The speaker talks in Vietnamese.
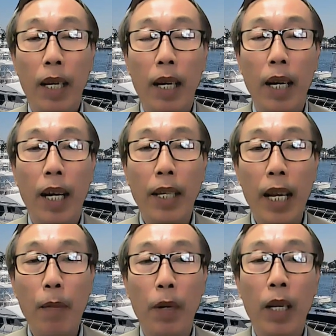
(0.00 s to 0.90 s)
à,
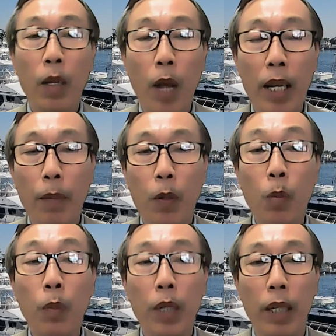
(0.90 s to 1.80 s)
đây là một cái thỏa hiệp
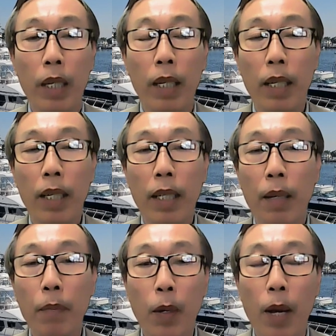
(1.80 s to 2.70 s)
khung sườn
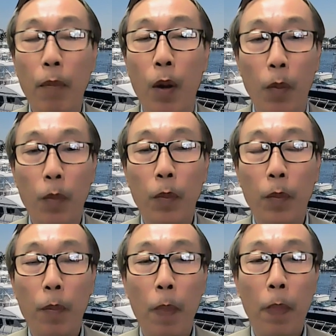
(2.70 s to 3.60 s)
trong giai đoạn một
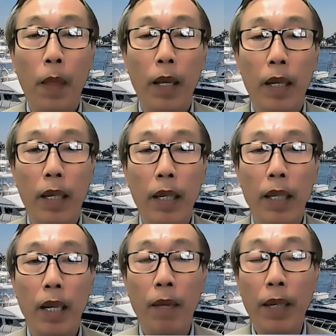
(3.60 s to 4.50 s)

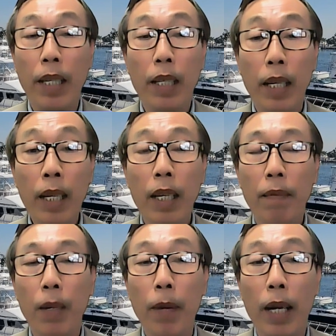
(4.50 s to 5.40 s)
nói về chi tiết
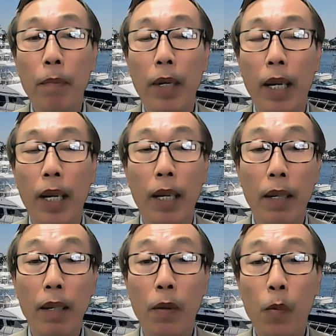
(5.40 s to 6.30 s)
về mặt mà
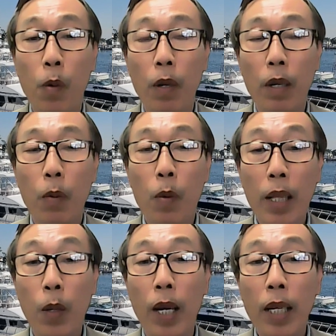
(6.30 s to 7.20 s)

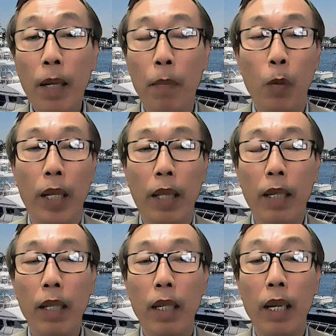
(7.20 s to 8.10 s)
quan thuế mậu dịch
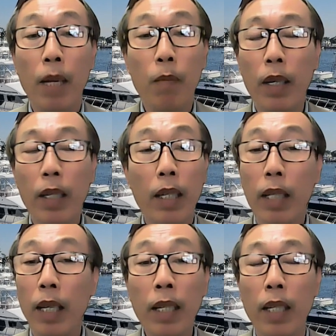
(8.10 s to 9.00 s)
thì nó không có cái
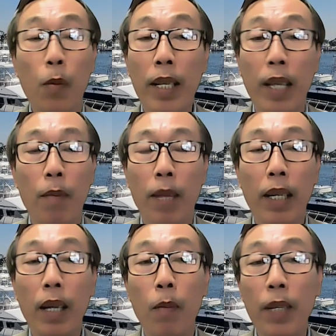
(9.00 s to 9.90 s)
chi tiết gì quan trọng cả
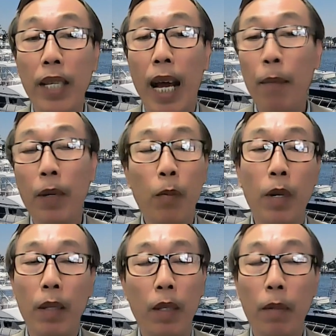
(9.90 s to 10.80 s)
nó không có giảm cái
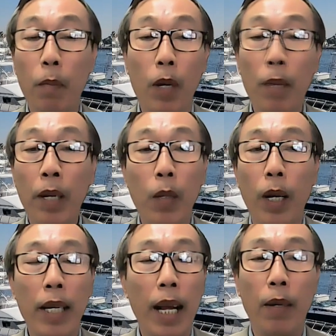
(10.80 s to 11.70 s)
một cái mức
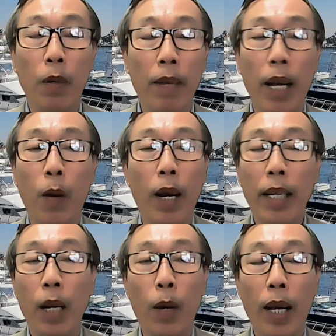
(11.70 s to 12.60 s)
thuế nào đối với hàng hóa
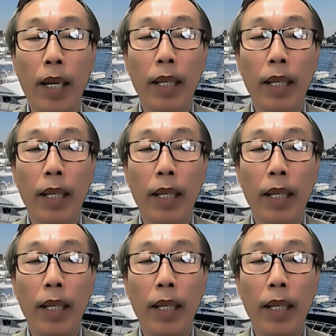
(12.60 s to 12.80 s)
Đài Loan